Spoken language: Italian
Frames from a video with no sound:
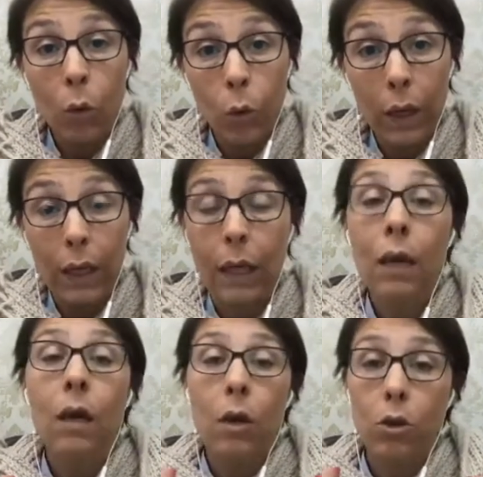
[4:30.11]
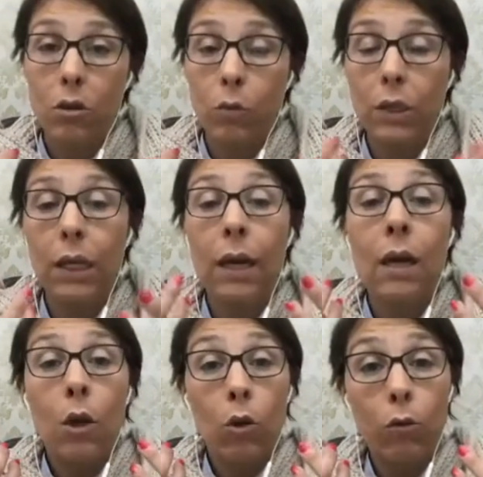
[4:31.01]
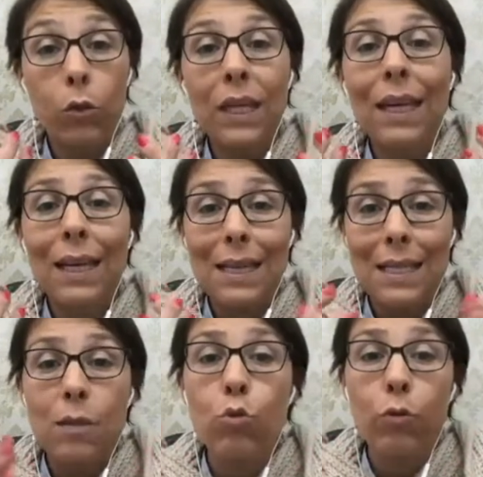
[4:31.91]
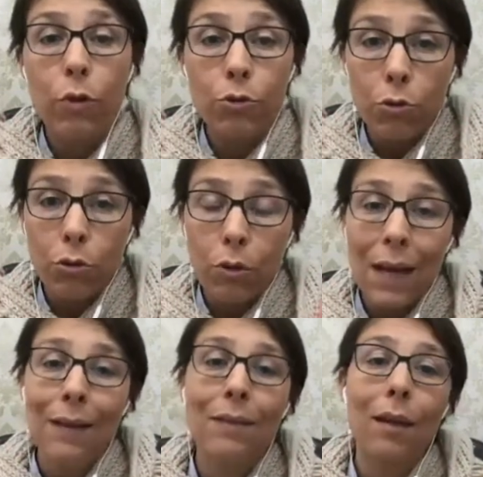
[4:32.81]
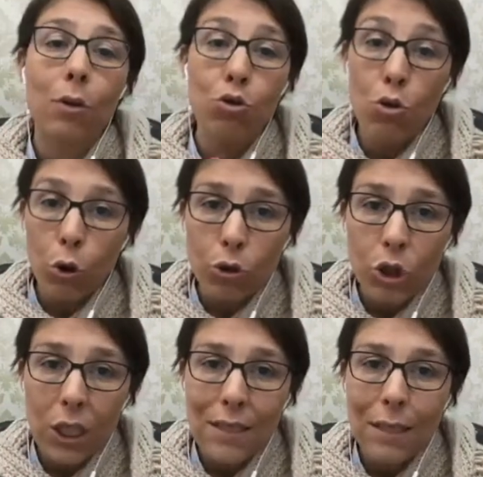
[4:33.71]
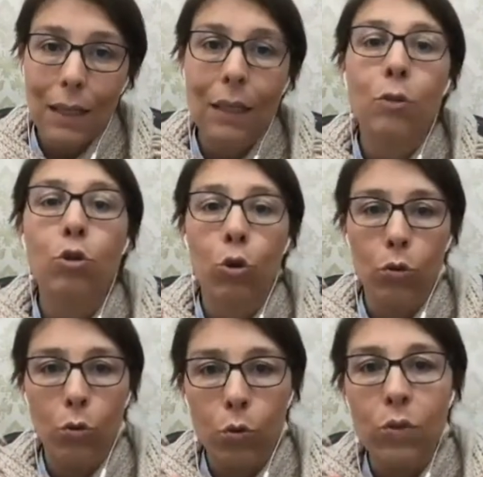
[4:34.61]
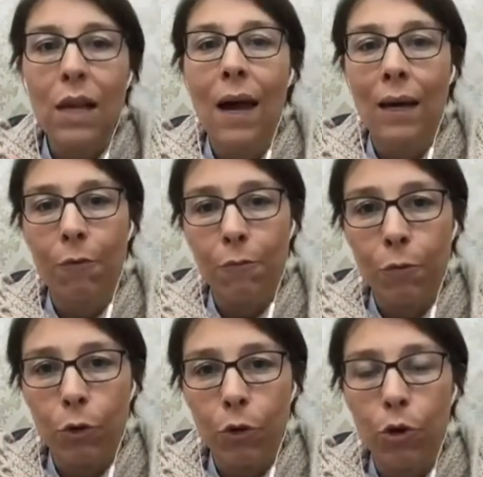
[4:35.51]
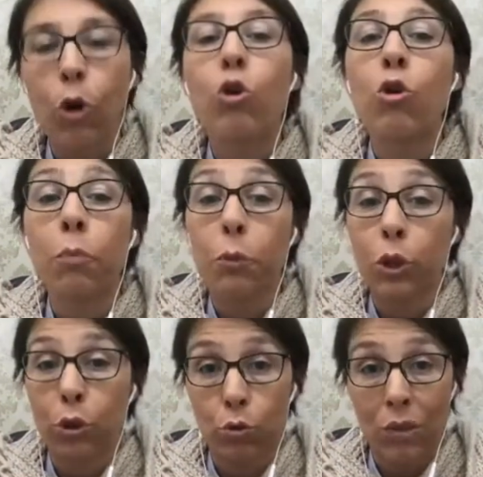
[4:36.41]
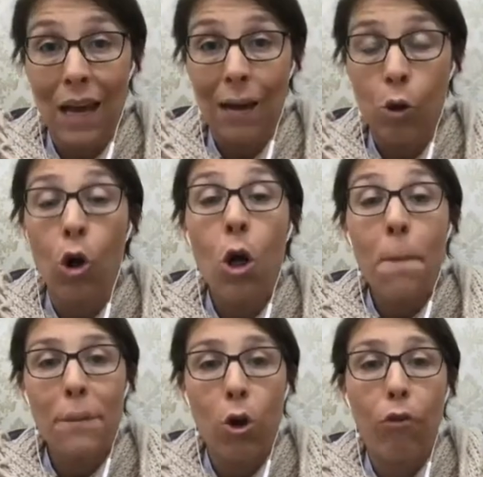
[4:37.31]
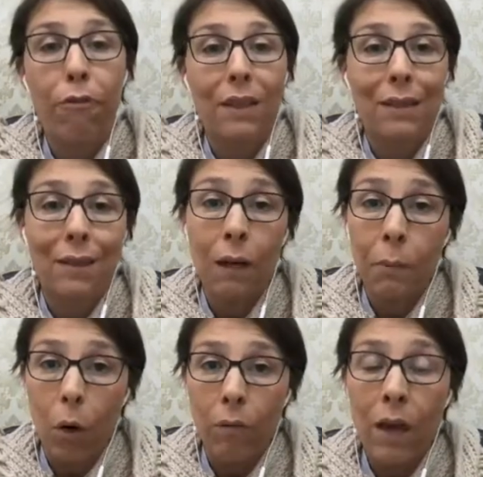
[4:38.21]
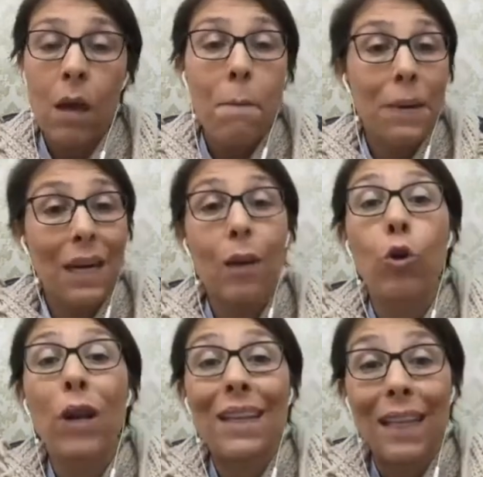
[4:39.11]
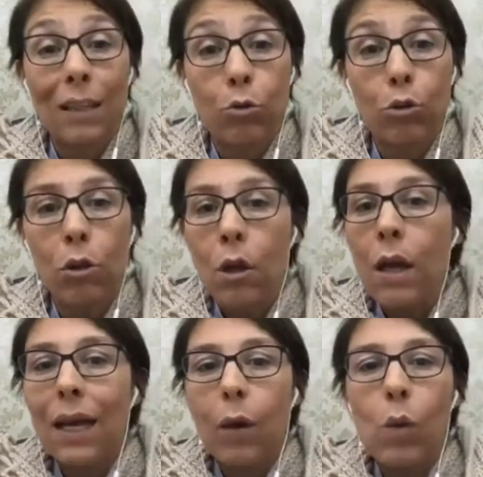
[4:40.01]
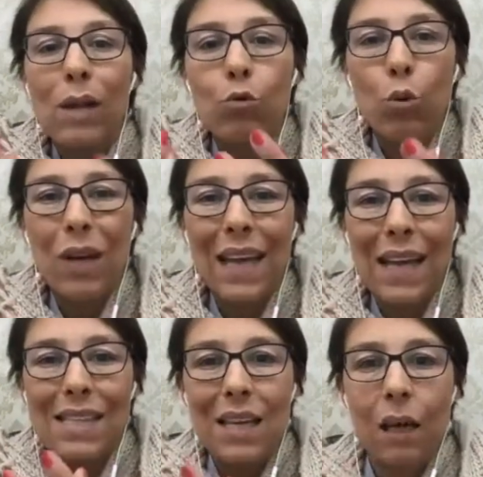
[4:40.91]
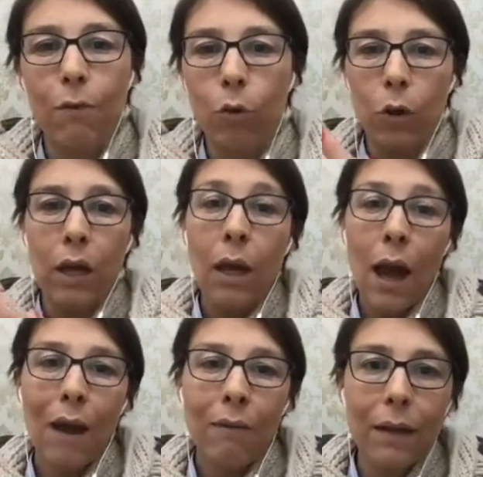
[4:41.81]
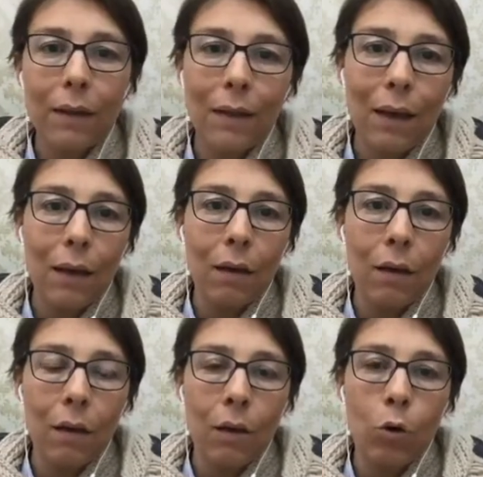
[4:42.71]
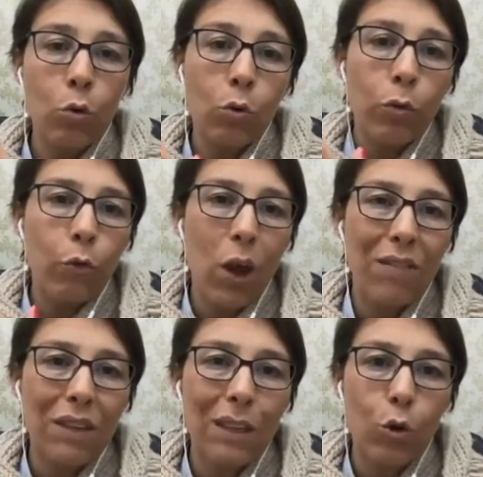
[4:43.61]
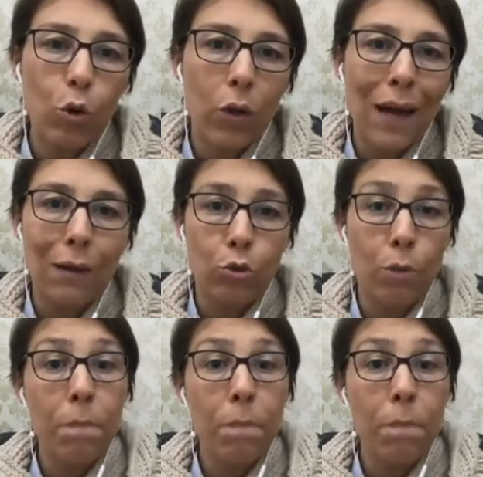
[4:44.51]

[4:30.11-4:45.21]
Quindi cosa vuol dire? Non vuol dire che se sul vostro colorante non c'è scritto usare in forno non potete usarlo, però fate delle prove perché non è detto che quel turchese che voi avete, eh, con cui voi avete colorato